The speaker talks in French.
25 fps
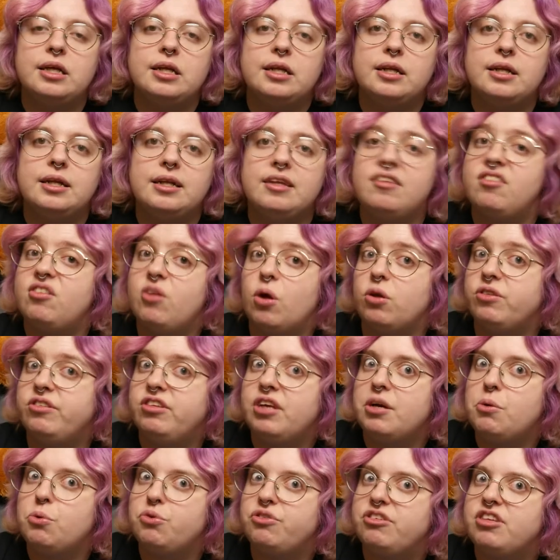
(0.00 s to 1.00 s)
des
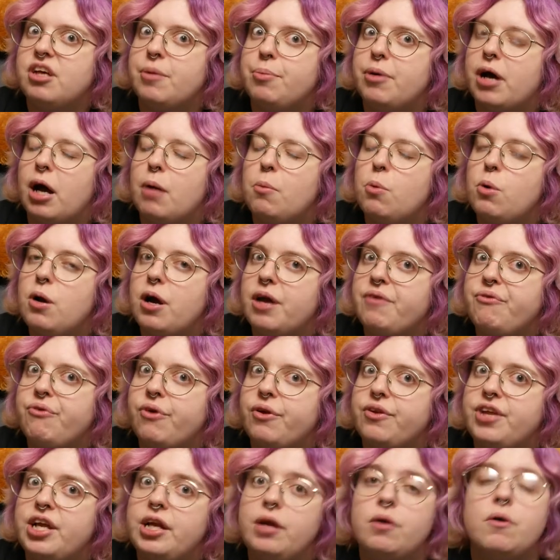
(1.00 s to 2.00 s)
sorcières aussi apparemment à
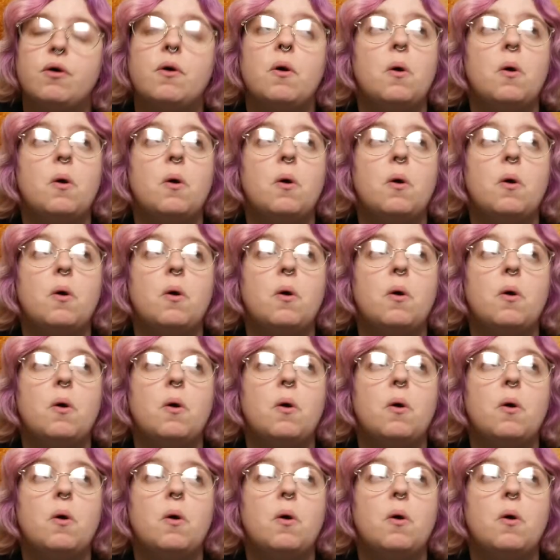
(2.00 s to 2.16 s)
Riverdale.